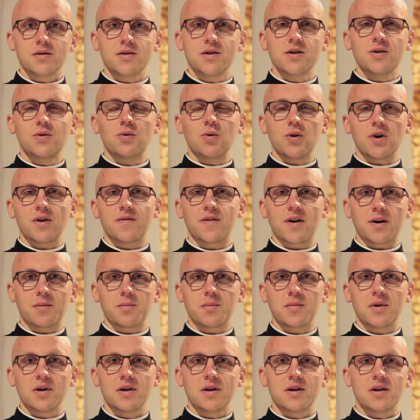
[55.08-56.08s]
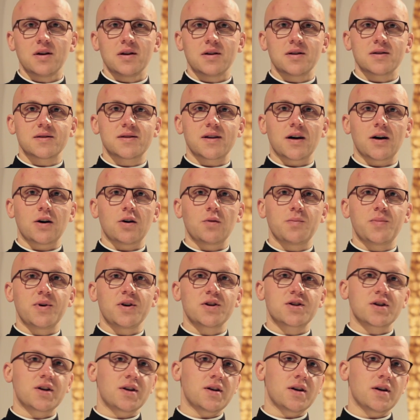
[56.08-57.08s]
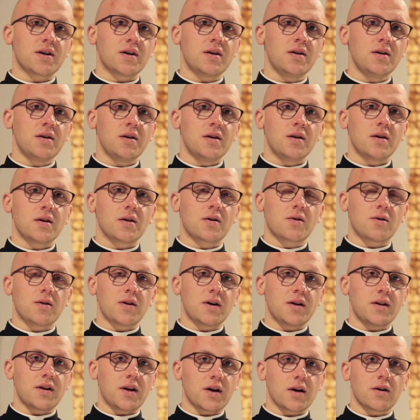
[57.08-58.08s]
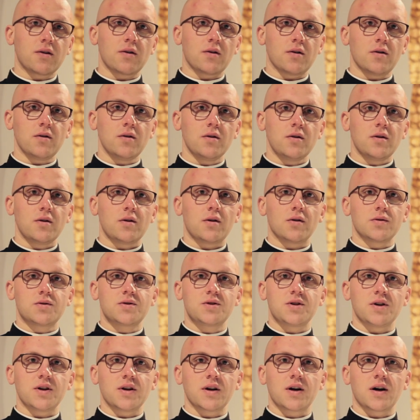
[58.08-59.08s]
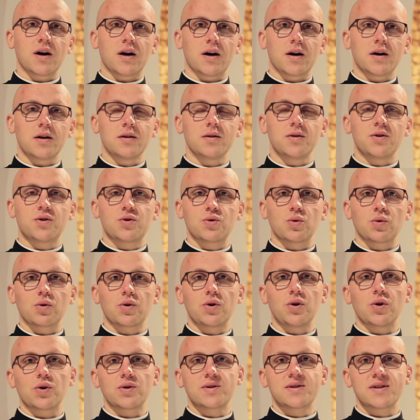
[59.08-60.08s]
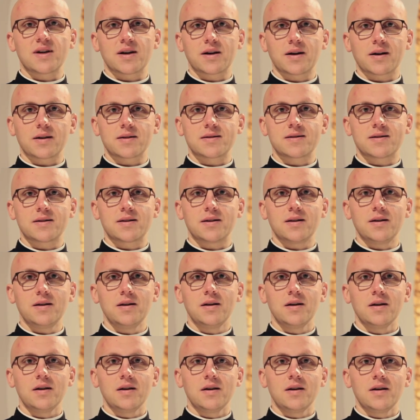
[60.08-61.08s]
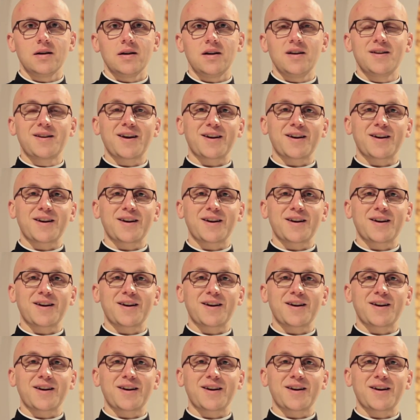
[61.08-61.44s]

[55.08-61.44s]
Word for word: Dziękuję Wam za obejrzenie kolejnego odcinka Liturgii od Zakrystii i